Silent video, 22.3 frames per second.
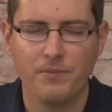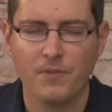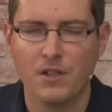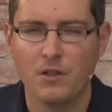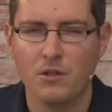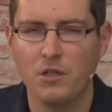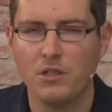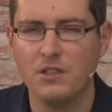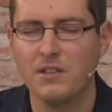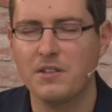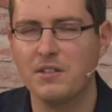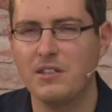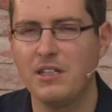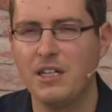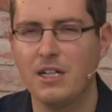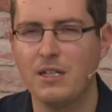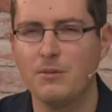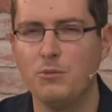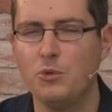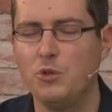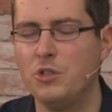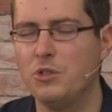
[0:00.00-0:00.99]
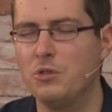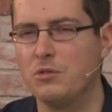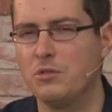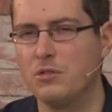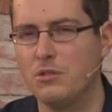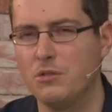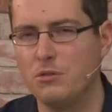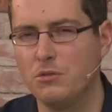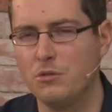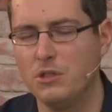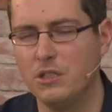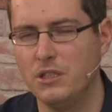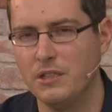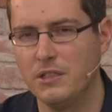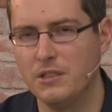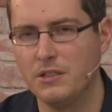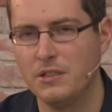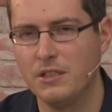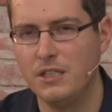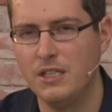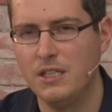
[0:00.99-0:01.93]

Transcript: Gott ist langmütig und geduldig.